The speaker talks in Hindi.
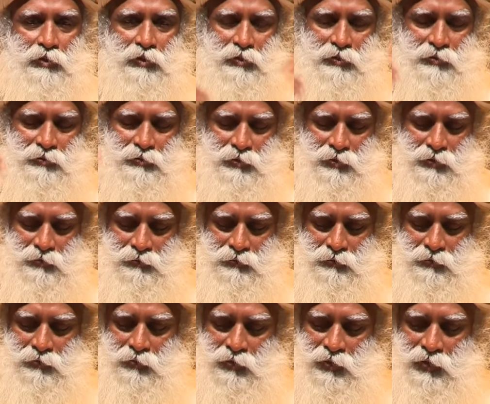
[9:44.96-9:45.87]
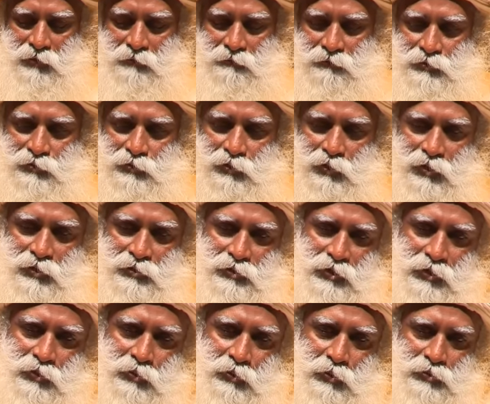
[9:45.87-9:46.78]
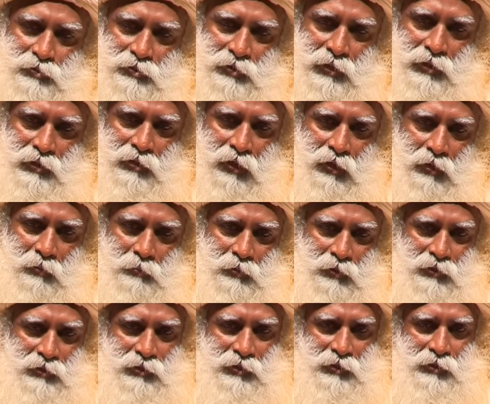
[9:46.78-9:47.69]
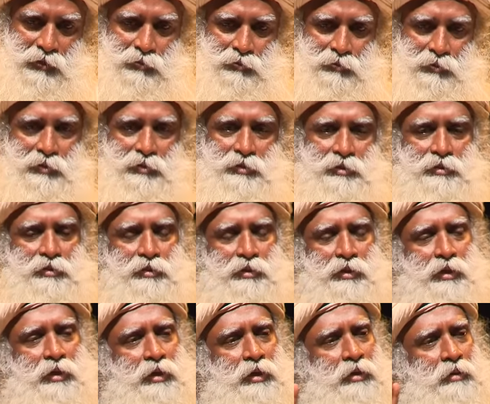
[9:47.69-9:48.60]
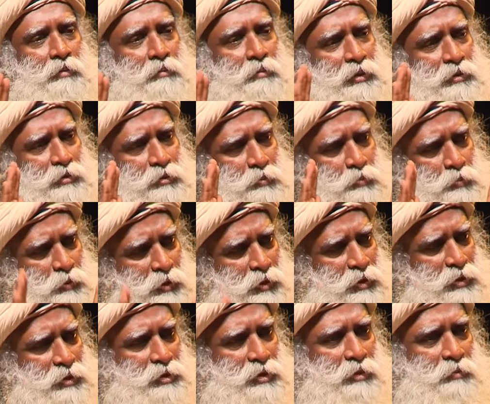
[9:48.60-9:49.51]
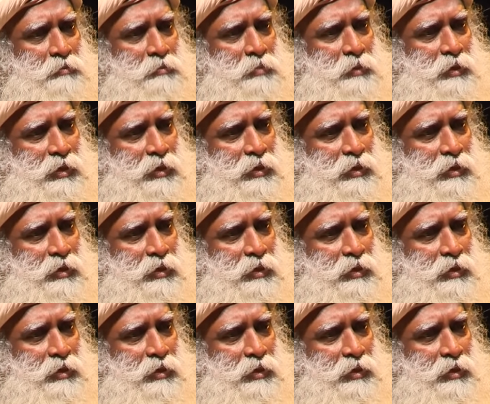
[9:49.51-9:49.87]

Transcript: शरीर विज्ञान इसके बारे में विस्तार से बताता है लेकिन सरल शब्दों में